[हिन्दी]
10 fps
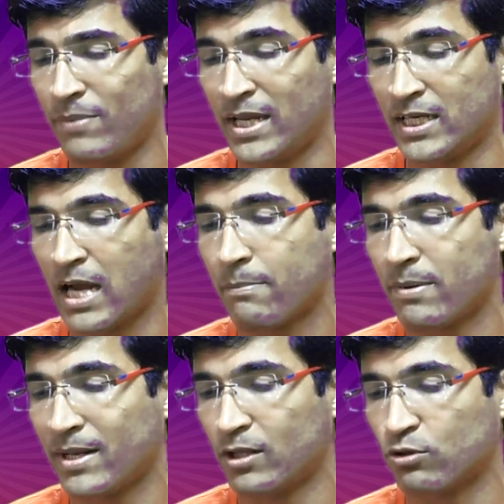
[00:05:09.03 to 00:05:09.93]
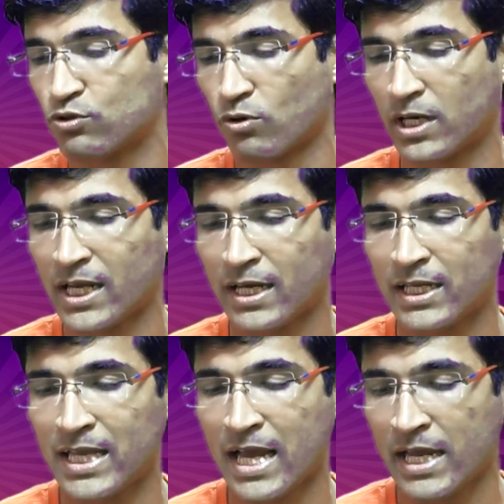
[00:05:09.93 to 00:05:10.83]
पे यहाँ पे मैंने दोस्तों क्लिक
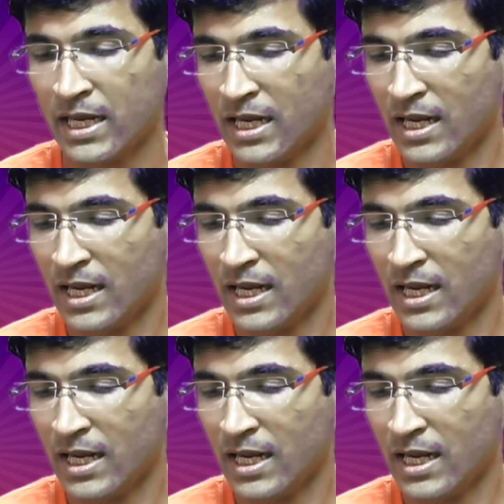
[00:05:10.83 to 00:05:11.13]
कर दिया है